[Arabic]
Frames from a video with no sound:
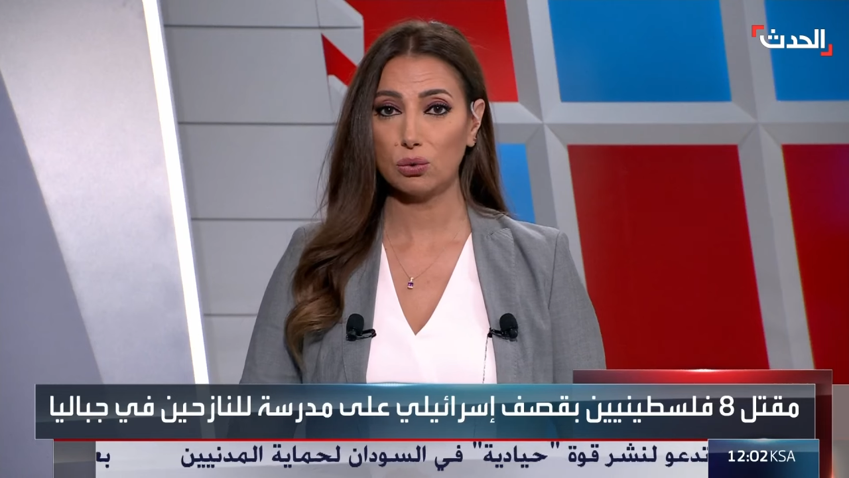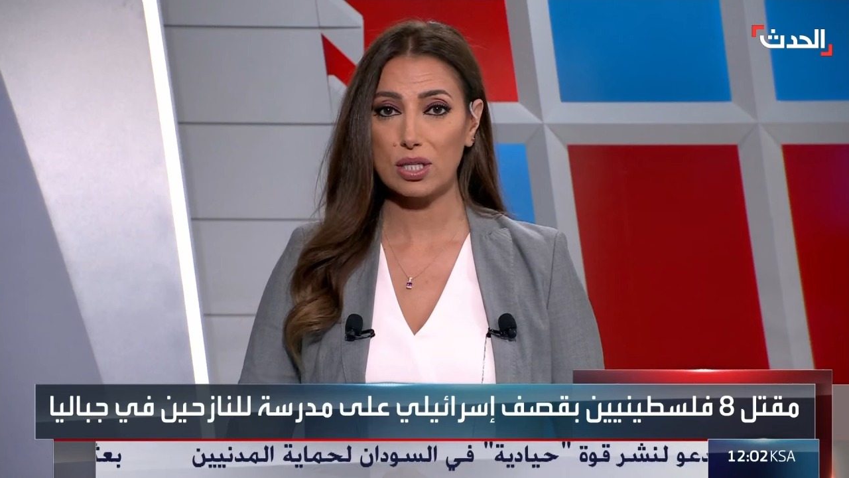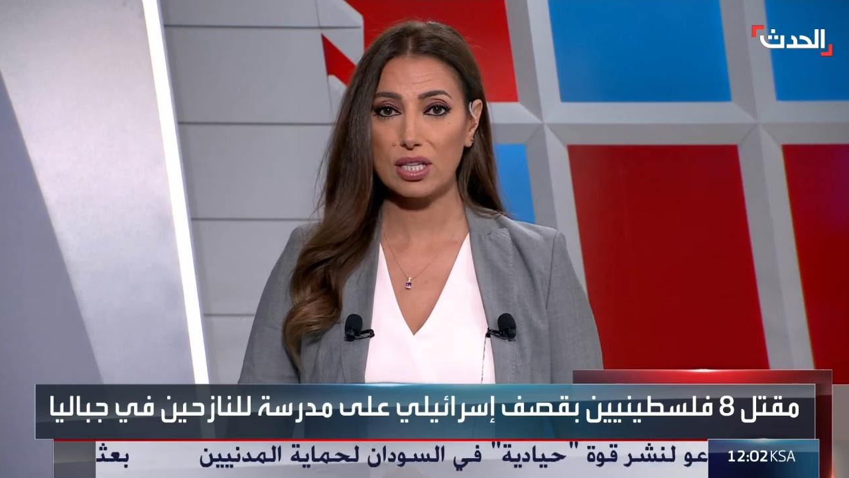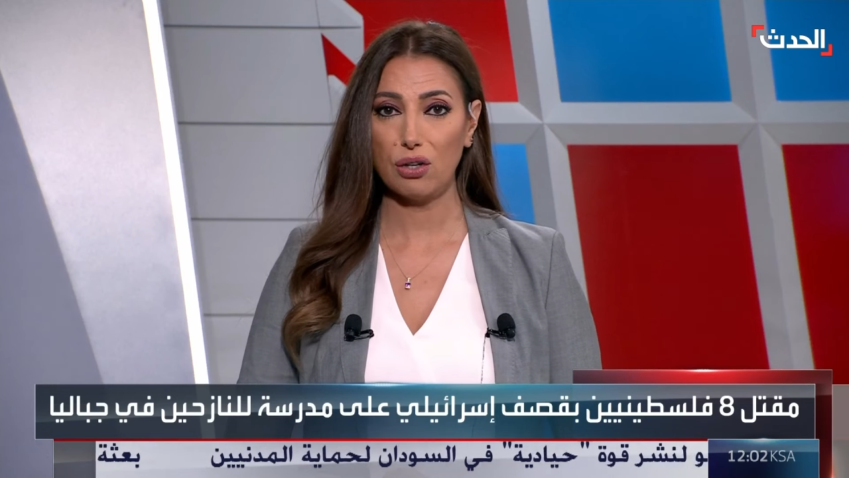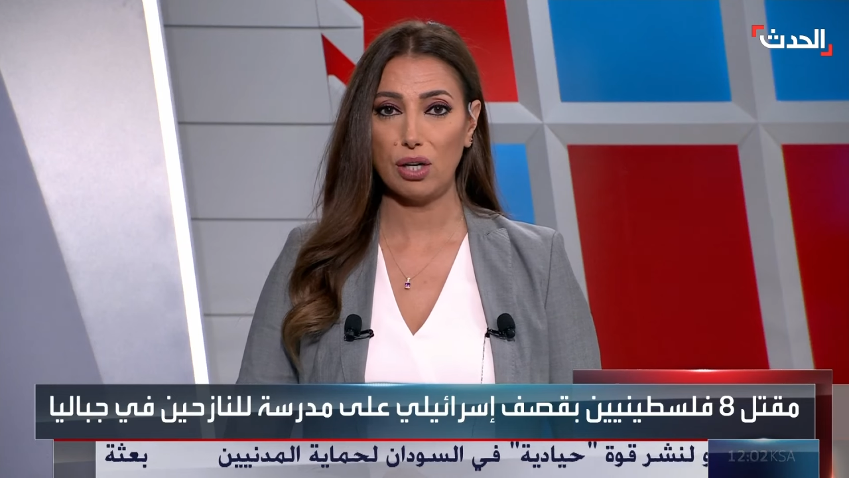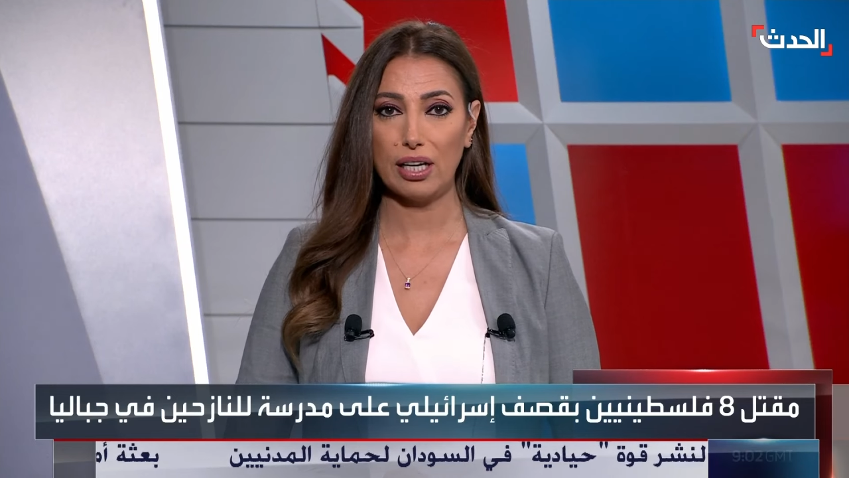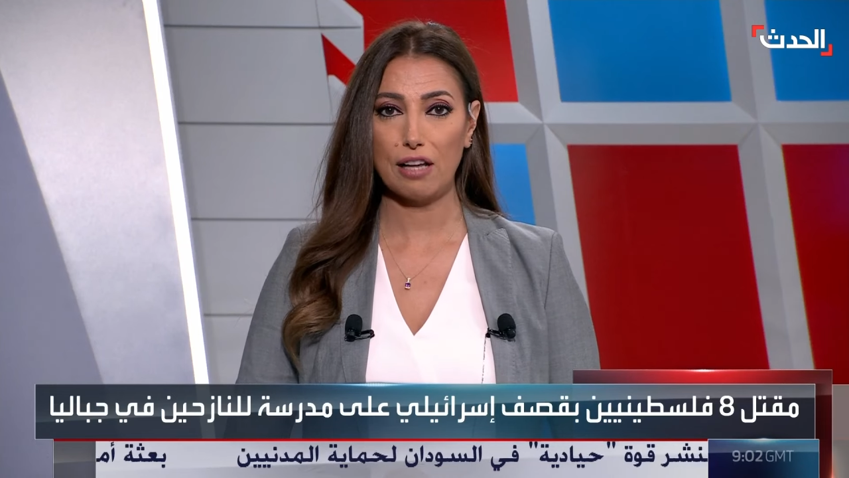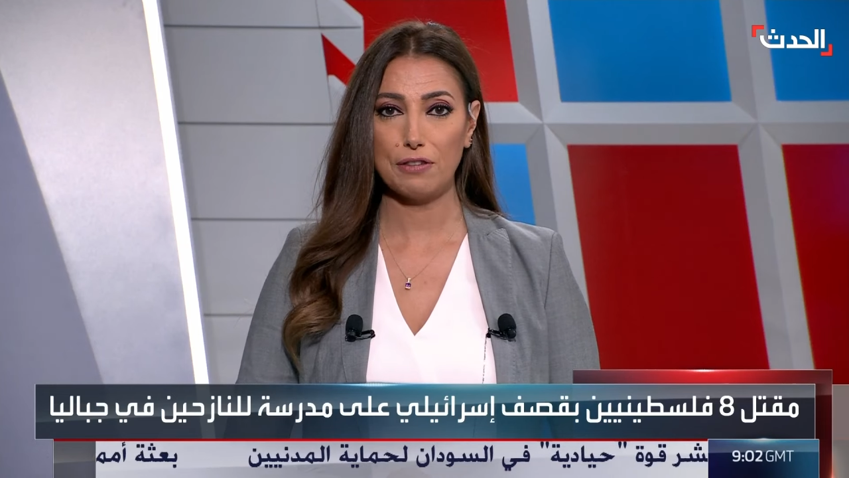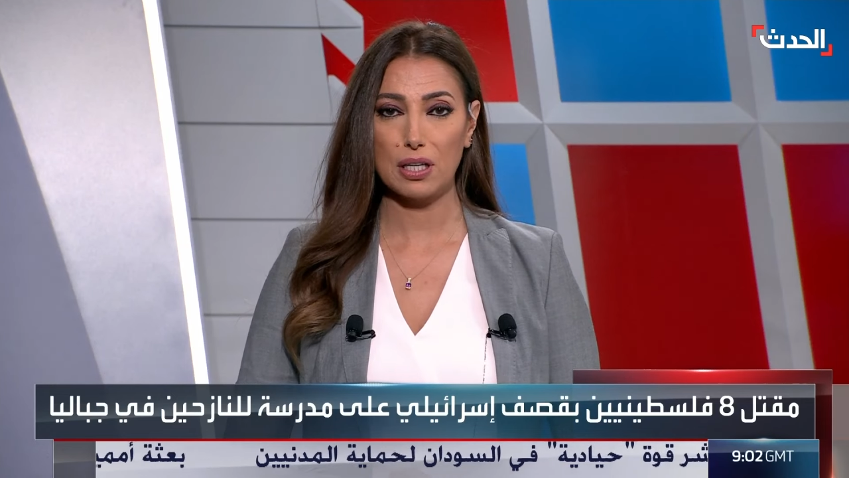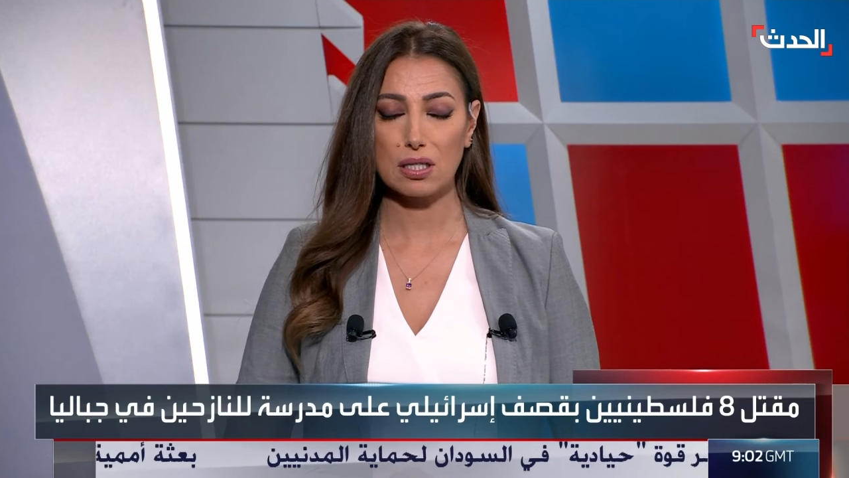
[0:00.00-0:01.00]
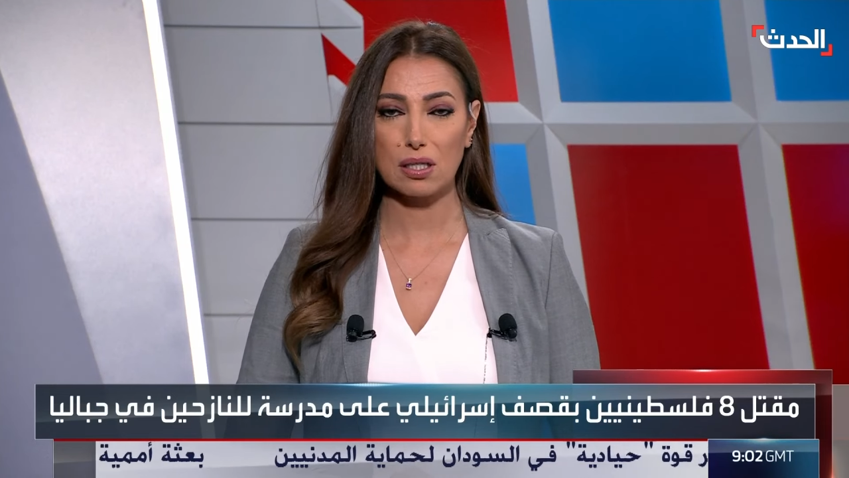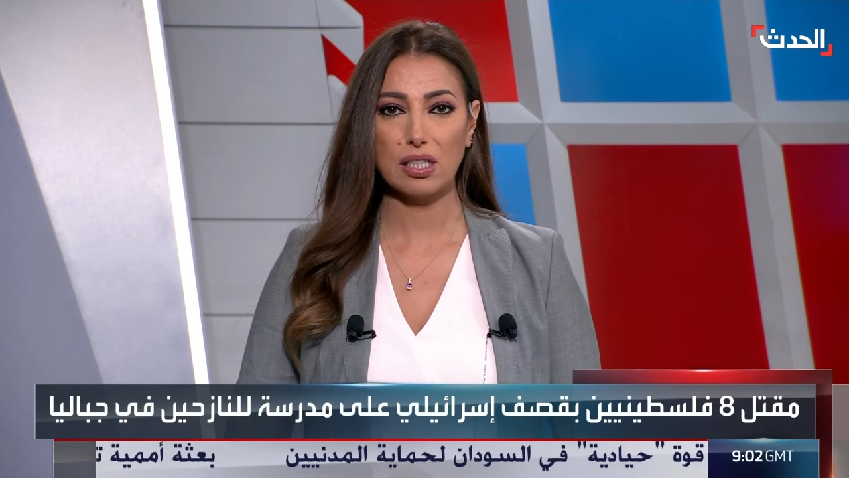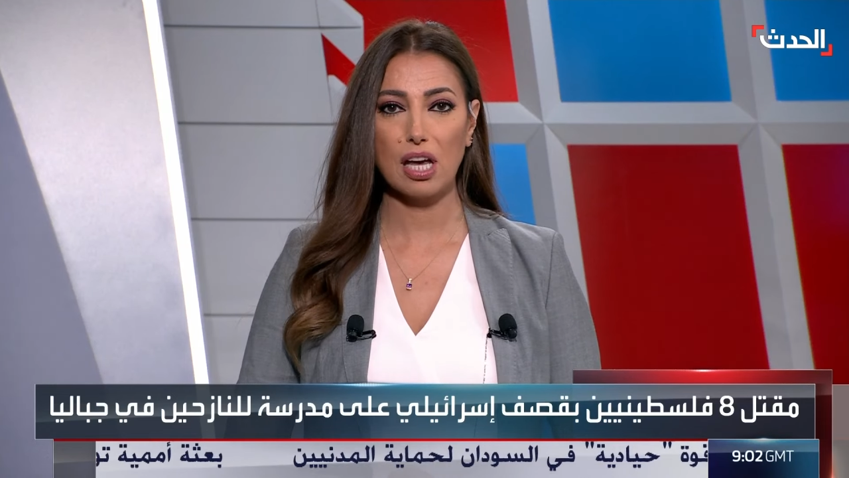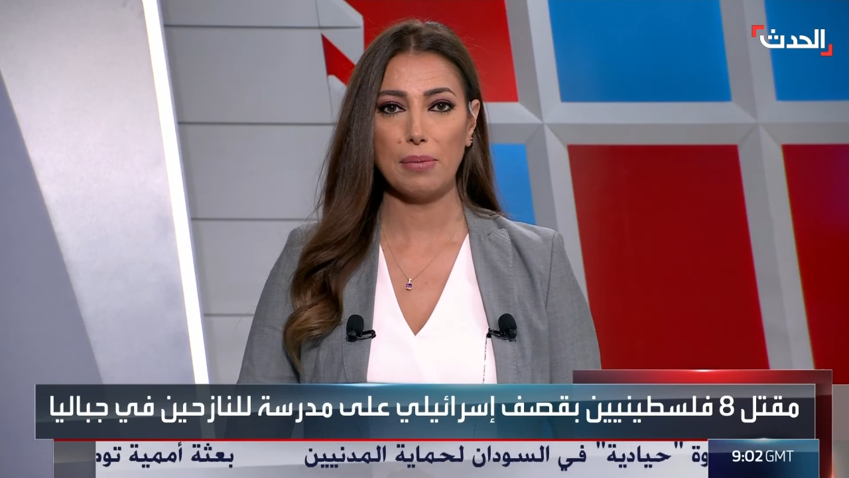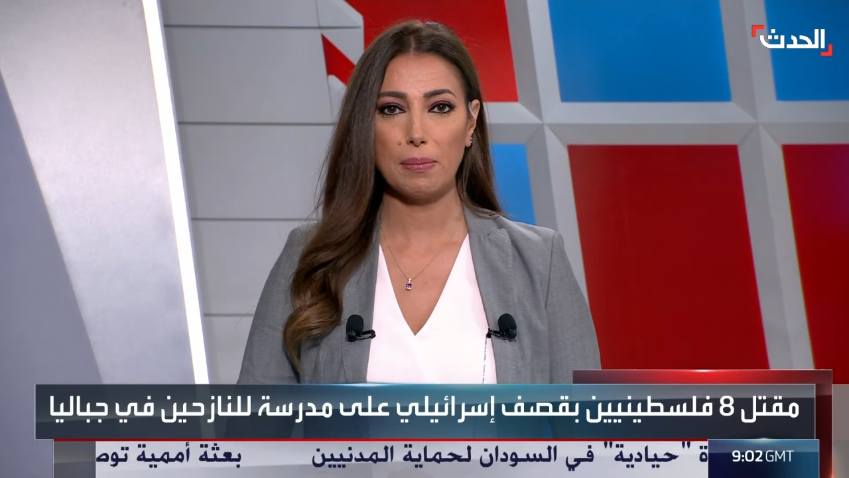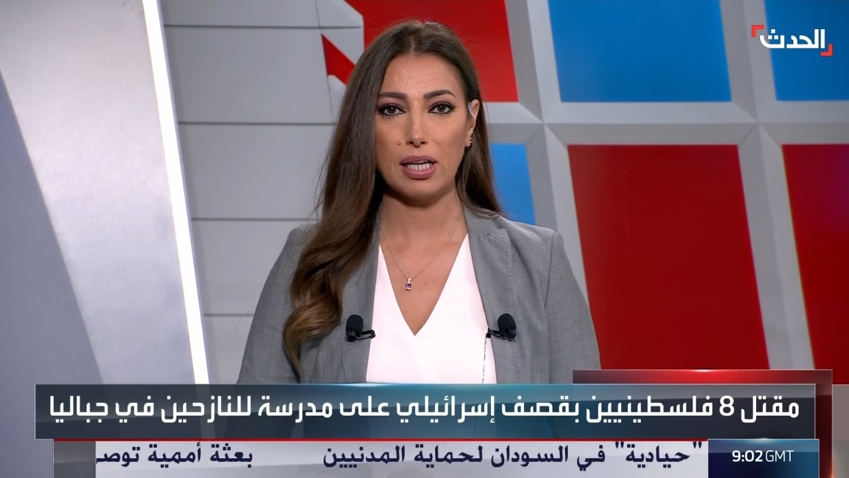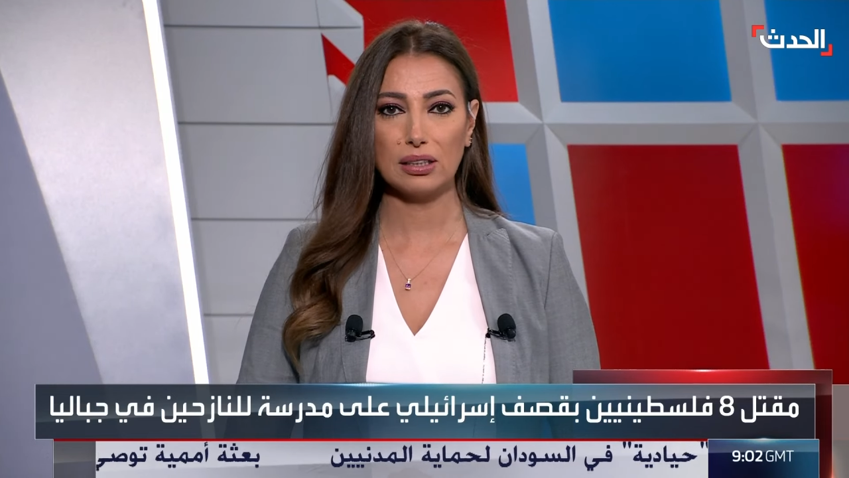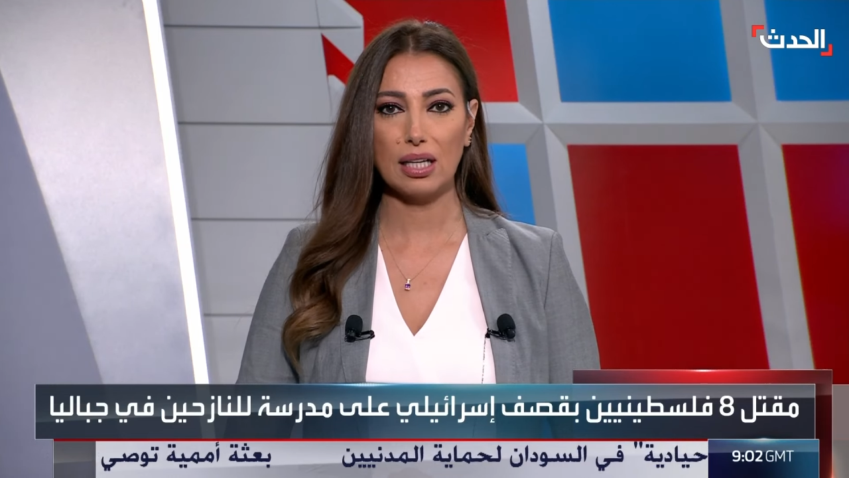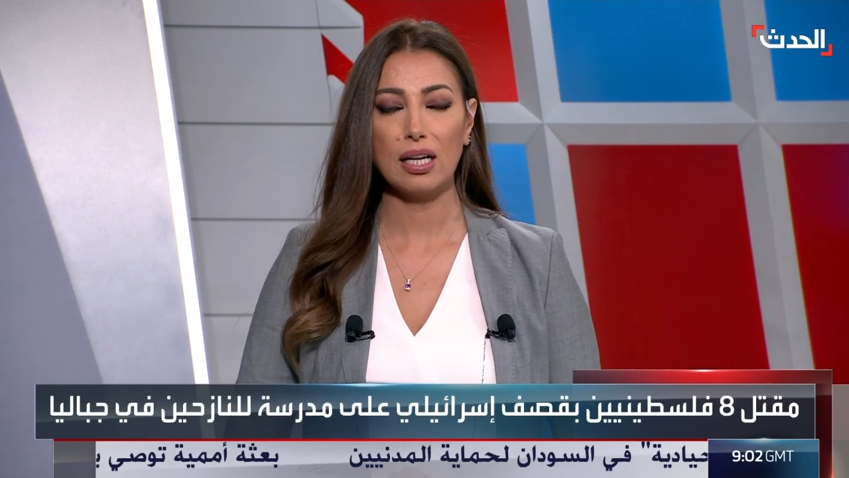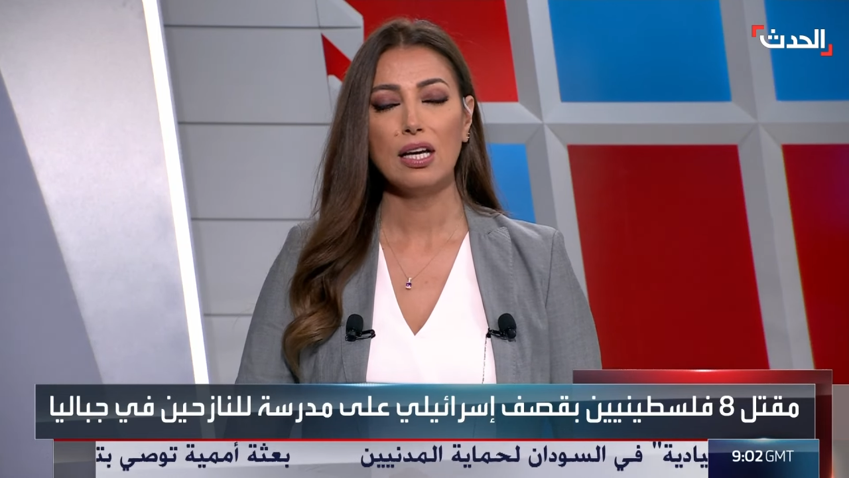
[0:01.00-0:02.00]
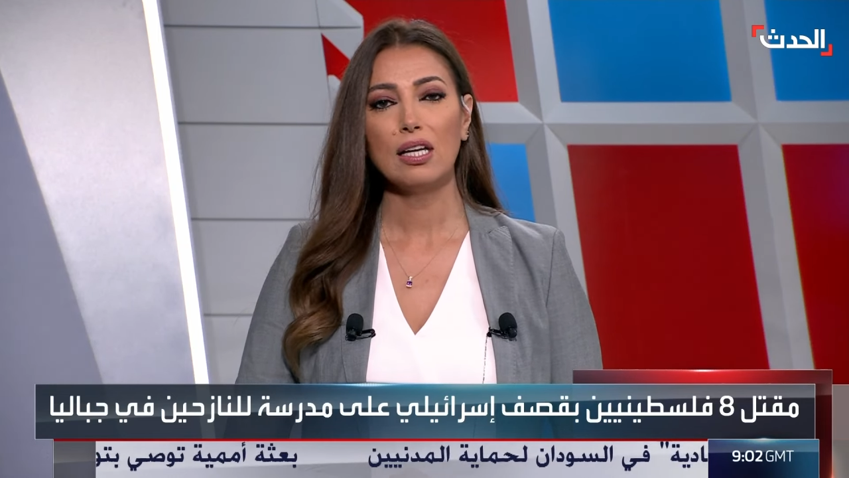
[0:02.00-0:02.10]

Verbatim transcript: وسائل إعلام فلسطينية بمقتل